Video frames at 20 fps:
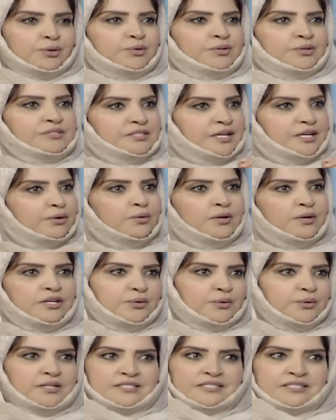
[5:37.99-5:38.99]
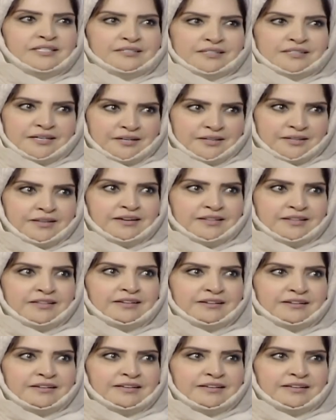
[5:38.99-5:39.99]
كنت اول كويتيه تاخذ
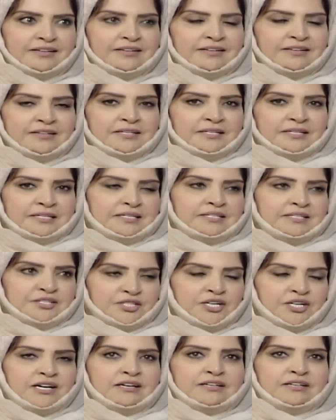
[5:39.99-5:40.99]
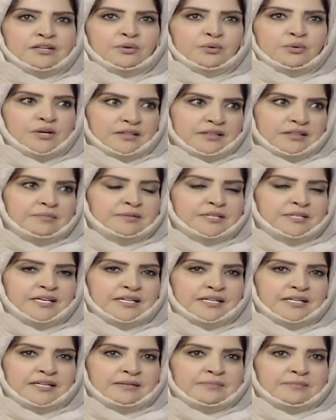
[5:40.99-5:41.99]
هذا الشهاده وهذه
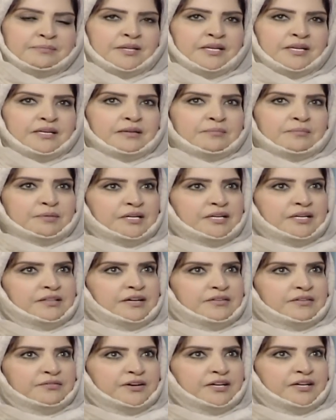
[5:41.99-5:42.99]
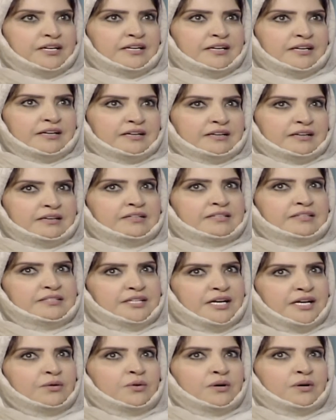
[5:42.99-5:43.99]
الميداليه. نعم. بالاضافه الى كانت
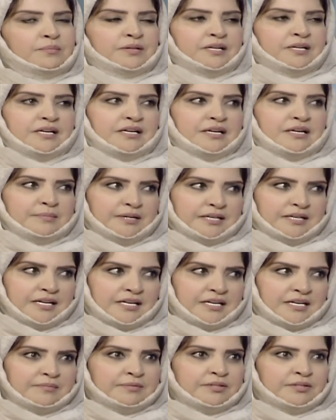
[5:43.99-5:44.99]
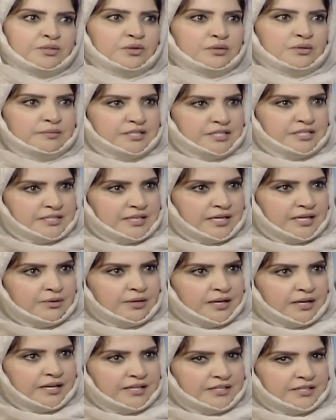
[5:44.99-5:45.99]
دعوه من الامانه العامه دول مجلس التعاون
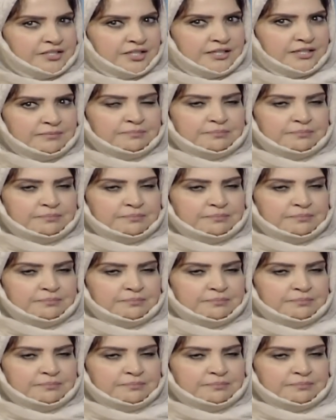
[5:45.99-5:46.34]
الخليجي